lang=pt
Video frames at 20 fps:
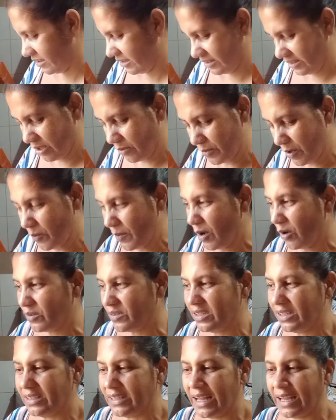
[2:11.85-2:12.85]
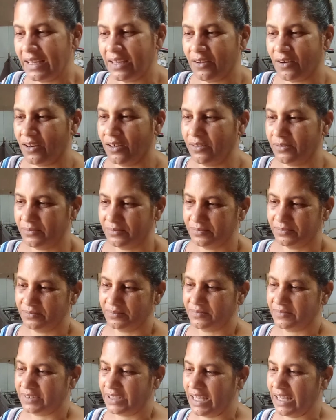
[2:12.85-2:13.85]
Então meu melzinho tá aí, ó.
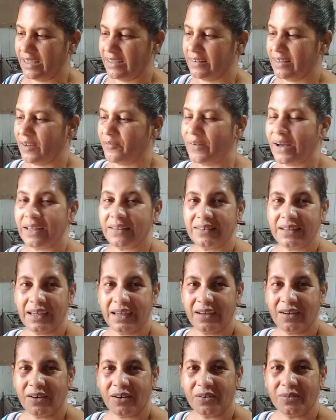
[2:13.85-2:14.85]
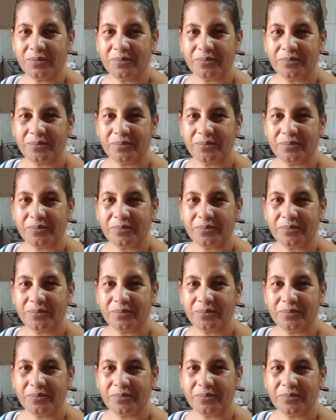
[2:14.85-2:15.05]
Quem quiser fazer, ó.